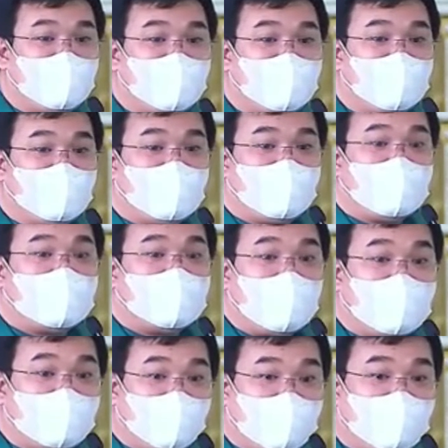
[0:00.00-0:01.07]
tayo ay
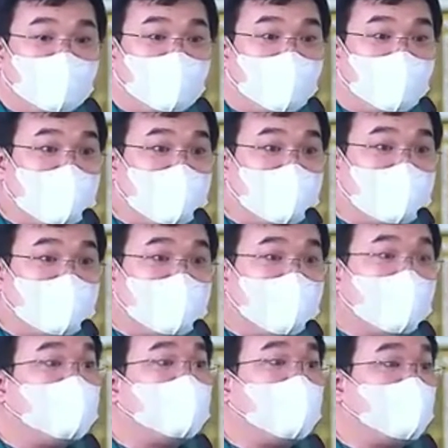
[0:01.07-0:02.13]
muling
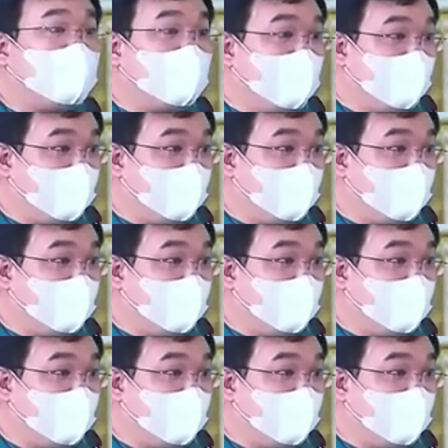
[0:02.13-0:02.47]
mabubuhay.